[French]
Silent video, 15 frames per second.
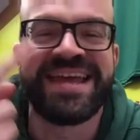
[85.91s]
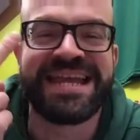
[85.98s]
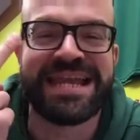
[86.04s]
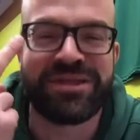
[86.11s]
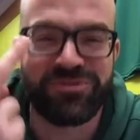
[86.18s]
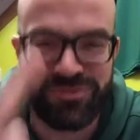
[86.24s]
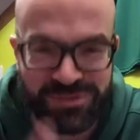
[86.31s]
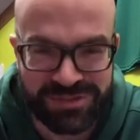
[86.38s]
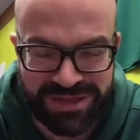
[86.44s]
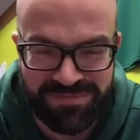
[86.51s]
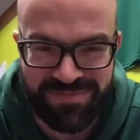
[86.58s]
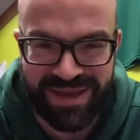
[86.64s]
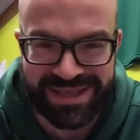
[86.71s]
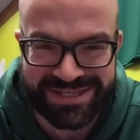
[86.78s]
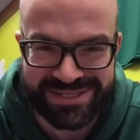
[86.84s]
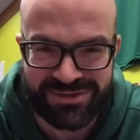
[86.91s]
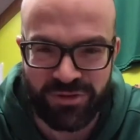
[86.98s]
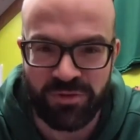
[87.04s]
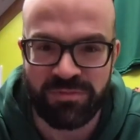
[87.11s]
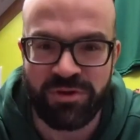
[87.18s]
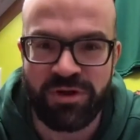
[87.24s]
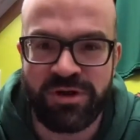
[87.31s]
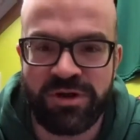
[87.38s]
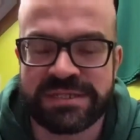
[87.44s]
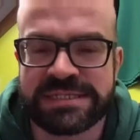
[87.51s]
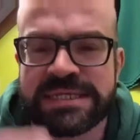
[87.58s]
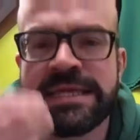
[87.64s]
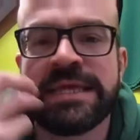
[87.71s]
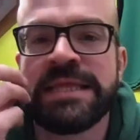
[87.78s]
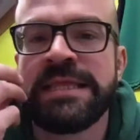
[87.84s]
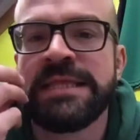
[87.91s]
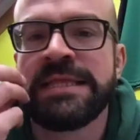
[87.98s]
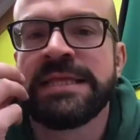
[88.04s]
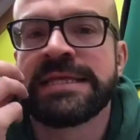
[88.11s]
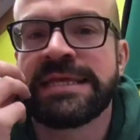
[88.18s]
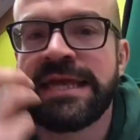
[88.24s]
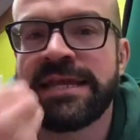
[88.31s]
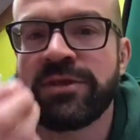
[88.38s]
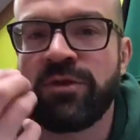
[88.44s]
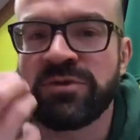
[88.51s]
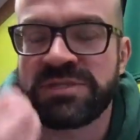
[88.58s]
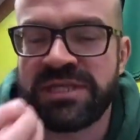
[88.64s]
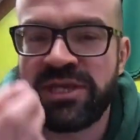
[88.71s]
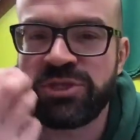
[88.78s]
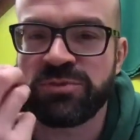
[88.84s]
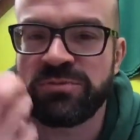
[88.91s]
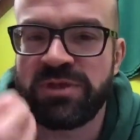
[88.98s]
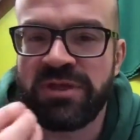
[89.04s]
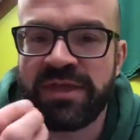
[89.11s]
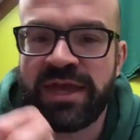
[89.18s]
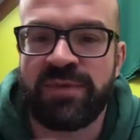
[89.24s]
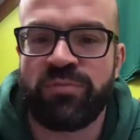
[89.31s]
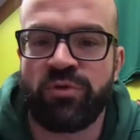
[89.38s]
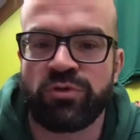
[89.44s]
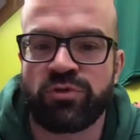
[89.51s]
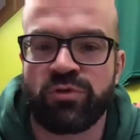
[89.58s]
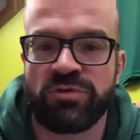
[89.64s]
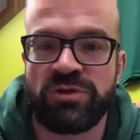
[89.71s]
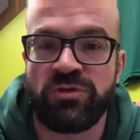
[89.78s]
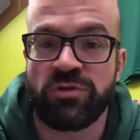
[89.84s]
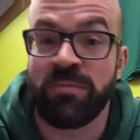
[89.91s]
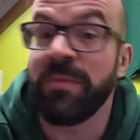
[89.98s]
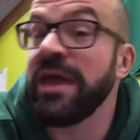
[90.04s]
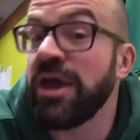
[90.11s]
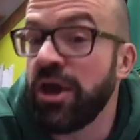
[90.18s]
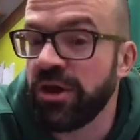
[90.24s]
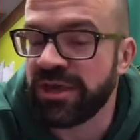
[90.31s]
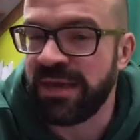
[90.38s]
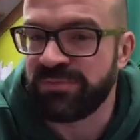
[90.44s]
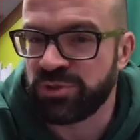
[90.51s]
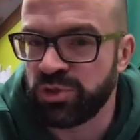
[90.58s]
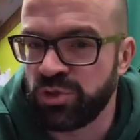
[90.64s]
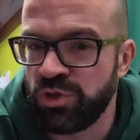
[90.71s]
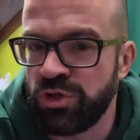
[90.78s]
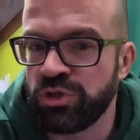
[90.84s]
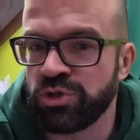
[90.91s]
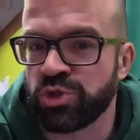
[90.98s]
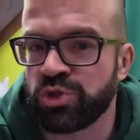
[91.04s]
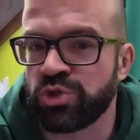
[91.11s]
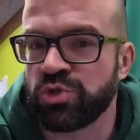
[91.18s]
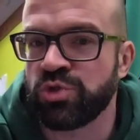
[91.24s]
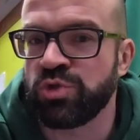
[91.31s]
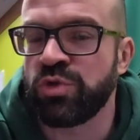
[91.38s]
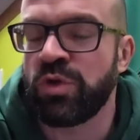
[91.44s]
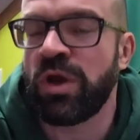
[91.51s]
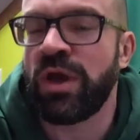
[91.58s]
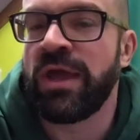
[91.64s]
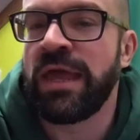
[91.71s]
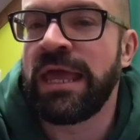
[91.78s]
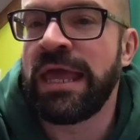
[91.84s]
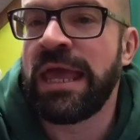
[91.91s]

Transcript: Et la deuxième partie de ton blog, c'est quel conseil tu me donnerais pour tourner une meilleure capsule sur